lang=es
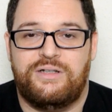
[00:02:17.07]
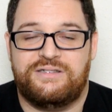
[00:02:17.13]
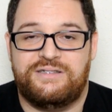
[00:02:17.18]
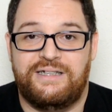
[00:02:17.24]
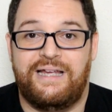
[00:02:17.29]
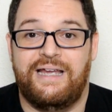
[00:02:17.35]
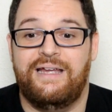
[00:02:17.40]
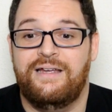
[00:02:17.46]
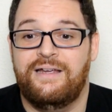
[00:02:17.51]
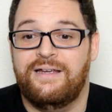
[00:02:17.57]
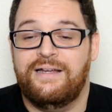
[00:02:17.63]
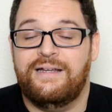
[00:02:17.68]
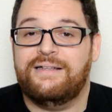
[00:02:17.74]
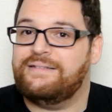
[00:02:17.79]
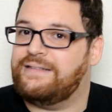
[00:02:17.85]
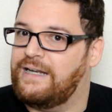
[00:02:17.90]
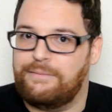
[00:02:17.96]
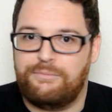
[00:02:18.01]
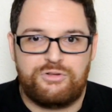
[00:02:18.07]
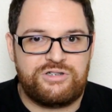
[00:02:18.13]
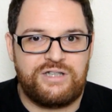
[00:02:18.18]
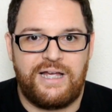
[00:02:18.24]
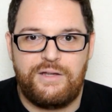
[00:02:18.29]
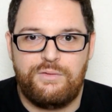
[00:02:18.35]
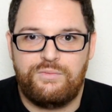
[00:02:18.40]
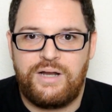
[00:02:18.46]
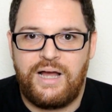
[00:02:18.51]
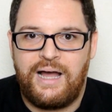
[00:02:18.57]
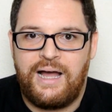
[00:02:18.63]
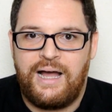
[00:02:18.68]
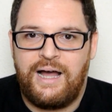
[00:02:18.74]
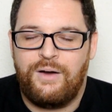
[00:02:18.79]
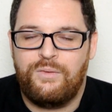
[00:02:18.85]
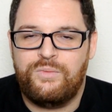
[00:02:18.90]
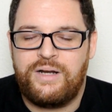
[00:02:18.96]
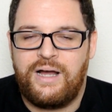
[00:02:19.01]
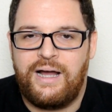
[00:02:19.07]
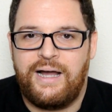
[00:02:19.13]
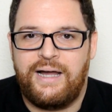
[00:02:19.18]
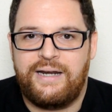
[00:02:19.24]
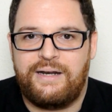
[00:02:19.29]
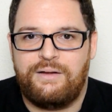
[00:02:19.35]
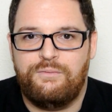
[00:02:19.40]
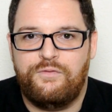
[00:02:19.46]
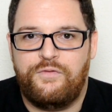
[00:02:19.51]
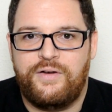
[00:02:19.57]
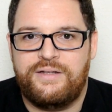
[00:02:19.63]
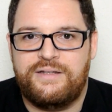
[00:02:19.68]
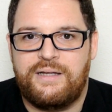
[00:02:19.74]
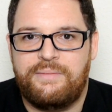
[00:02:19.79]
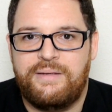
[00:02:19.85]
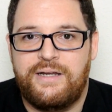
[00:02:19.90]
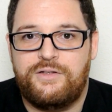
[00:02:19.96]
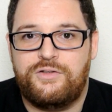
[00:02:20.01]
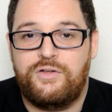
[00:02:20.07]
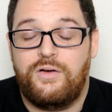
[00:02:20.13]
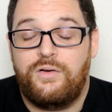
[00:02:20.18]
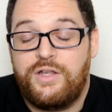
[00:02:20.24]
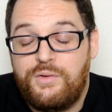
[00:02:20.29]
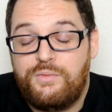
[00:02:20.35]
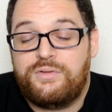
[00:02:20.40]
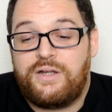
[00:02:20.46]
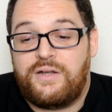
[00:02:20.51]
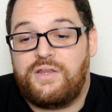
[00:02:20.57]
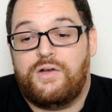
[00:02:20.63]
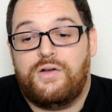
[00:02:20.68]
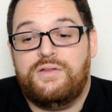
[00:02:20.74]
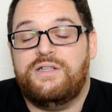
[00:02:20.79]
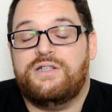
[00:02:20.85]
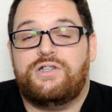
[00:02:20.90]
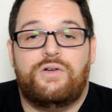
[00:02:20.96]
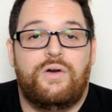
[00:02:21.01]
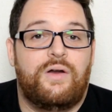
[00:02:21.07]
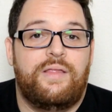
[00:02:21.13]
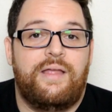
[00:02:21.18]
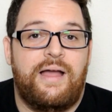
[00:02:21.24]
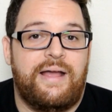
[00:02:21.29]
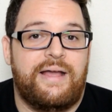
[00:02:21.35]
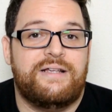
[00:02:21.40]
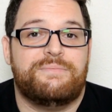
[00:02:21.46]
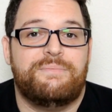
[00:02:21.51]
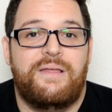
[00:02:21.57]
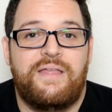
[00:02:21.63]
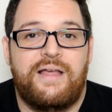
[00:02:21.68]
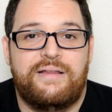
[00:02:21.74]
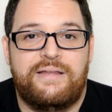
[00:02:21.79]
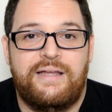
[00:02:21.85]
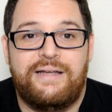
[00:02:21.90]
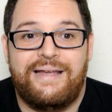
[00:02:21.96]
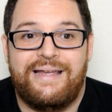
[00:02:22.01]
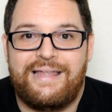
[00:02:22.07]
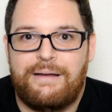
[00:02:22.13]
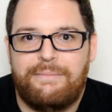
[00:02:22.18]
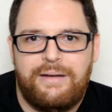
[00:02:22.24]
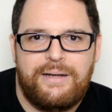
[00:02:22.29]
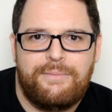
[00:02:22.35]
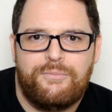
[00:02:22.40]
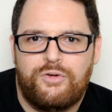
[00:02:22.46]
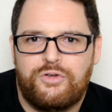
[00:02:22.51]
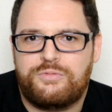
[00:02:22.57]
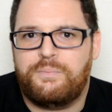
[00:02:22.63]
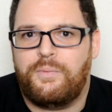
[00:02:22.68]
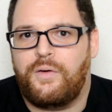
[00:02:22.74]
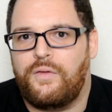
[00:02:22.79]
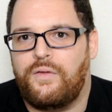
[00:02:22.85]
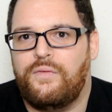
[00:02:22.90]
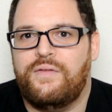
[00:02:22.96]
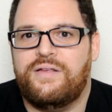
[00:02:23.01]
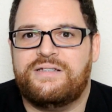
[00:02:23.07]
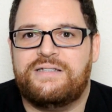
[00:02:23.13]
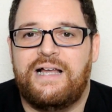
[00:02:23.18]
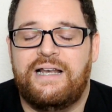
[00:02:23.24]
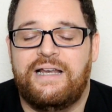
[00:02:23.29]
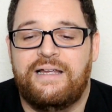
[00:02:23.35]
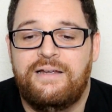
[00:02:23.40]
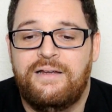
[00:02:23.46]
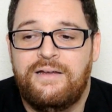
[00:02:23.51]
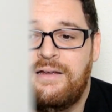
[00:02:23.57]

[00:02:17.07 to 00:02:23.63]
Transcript: Así que tenemos ahí una, guerra, un frente abierto y un tercero en discordia que es Mediatek, que ya veremos por dónde sale.